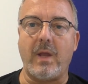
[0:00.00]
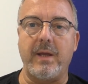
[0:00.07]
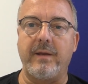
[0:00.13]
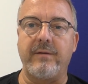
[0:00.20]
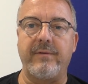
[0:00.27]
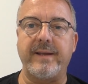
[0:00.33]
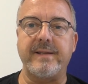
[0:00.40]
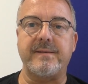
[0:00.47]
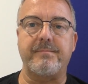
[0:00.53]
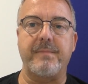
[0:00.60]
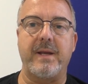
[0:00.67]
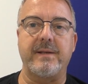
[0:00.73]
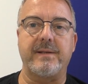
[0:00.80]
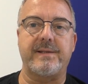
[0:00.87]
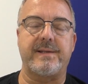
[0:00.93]

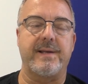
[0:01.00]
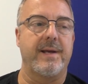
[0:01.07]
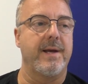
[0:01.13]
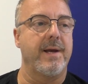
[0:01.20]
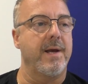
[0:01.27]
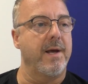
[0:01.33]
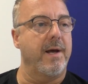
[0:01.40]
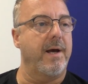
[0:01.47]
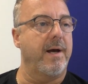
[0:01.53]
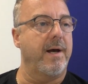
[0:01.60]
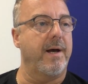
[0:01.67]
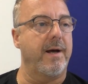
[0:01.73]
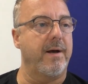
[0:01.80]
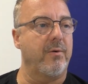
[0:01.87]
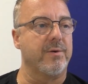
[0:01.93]
Investments
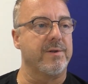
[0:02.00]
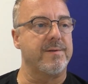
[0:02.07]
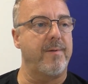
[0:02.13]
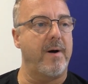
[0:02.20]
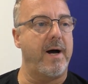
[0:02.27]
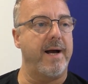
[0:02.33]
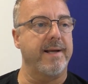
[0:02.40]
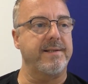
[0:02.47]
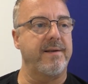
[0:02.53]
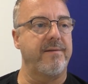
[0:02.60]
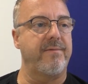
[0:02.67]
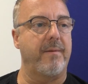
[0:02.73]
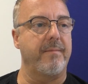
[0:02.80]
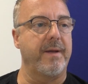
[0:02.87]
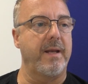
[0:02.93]
äh, und zwar heißt die
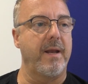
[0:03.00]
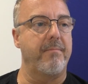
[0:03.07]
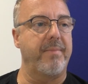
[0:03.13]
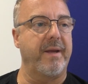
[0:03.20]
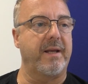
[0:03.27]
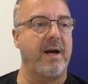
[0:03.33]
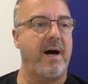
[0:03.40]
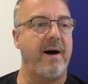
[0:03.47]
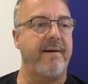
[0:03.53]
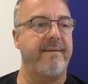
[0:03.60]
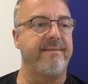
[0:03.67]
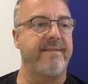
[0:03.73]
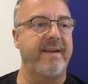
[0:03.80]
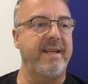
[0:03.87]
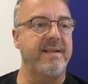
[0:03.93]
Familie
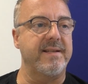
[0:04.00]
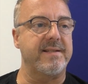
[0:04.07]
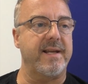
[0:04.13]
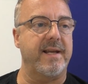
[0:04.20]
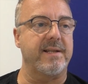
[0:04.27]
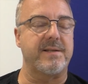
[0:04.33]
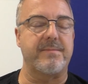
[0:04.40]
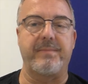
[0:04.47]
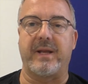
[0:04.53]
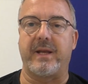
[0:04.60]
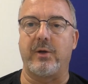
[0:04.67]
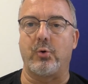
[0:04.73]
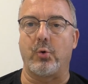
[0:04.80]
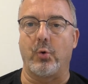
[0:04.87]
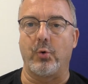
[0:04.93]
Picard Vins en
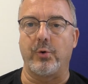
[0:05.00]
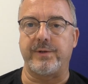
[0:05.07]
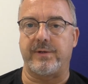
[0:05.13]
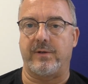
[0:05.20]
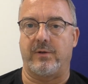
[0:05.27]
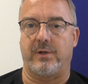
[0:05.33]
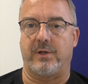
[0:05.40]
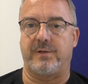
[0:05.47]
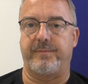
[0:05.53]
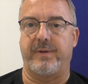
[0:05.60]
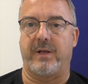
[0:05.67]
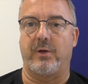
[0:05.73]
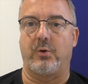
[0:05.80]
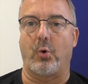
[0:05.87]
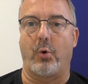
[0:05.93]
Spirideus oder
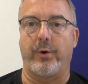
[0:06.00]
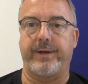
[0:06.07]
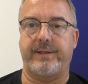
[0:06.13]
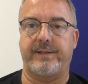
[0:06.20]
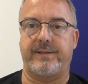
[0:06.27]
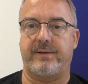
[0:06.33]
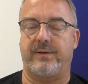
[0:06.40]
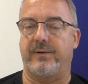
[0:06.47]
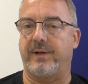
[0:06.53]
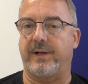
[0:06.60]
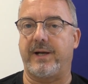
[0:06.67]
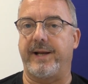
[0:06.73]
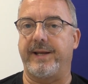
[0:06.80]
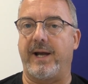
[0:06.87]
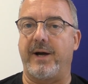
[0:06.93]
Spiritoix oder
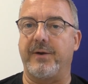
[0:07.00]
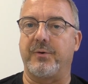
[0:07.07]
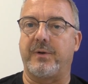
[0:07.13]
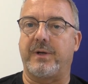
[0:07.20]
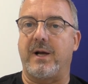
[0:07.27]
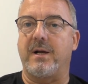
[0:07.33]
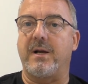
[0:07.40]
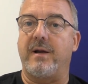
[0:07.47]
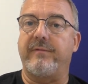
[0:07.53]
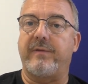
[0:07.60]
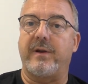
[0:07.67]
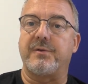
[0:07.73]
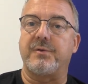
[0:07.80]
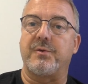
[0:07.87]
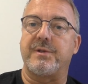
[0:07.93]
keine Ahnung, ich kann kein
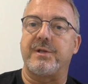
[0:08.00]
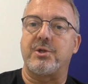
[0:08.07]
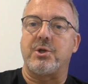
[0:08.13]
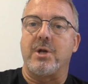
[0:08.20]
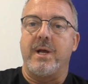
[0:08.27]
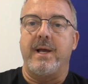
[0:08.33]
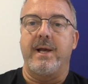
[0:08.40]
Französisch.